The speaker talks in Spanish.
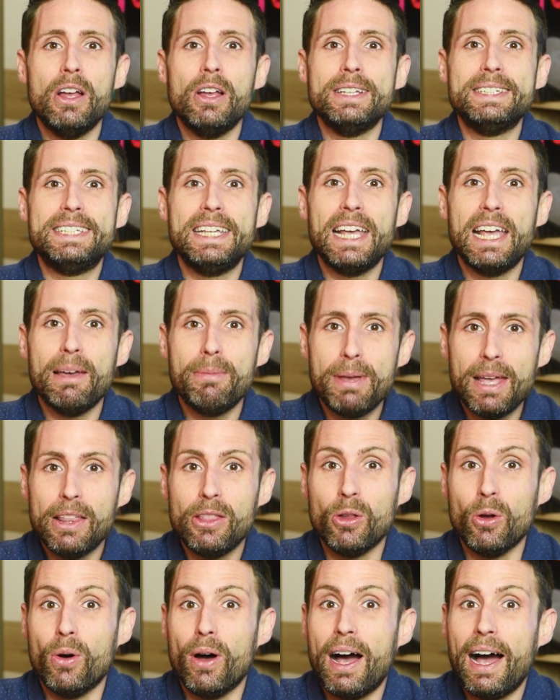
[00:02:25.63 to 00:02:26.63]
sigue
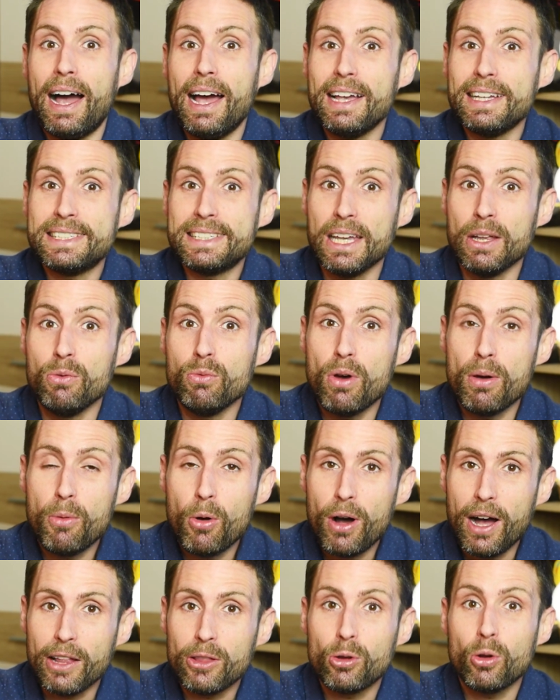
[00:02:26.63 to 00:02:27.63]
viendo a ese
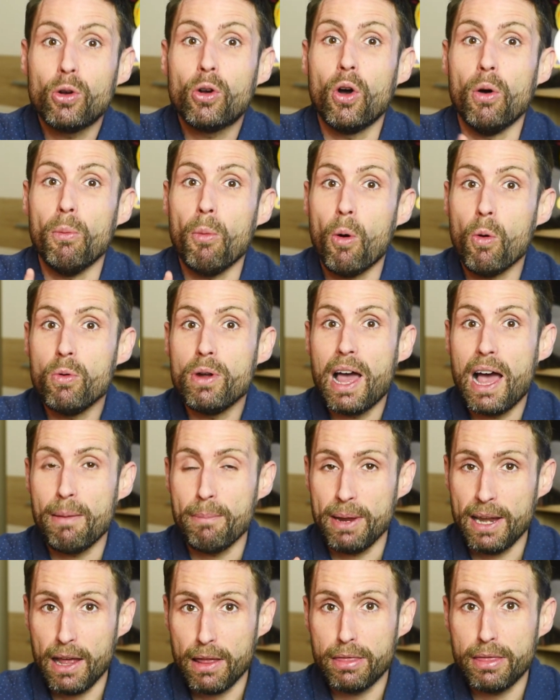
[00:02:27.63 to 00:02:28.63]
nuevo gato como una
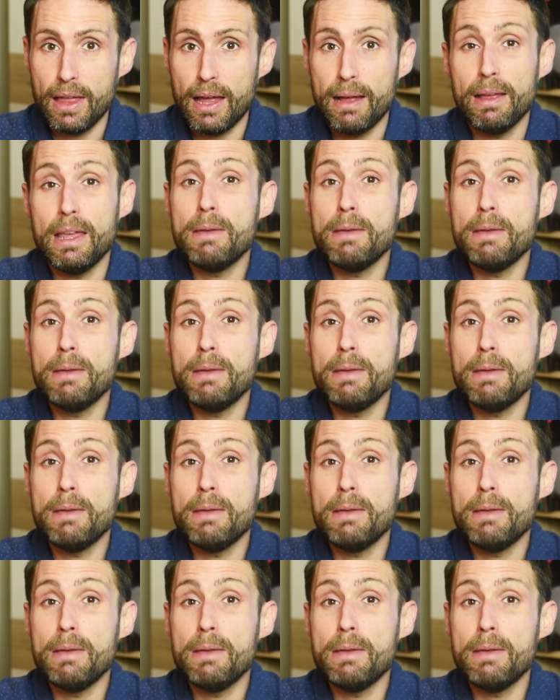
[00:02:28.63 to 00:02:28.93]
amenaza.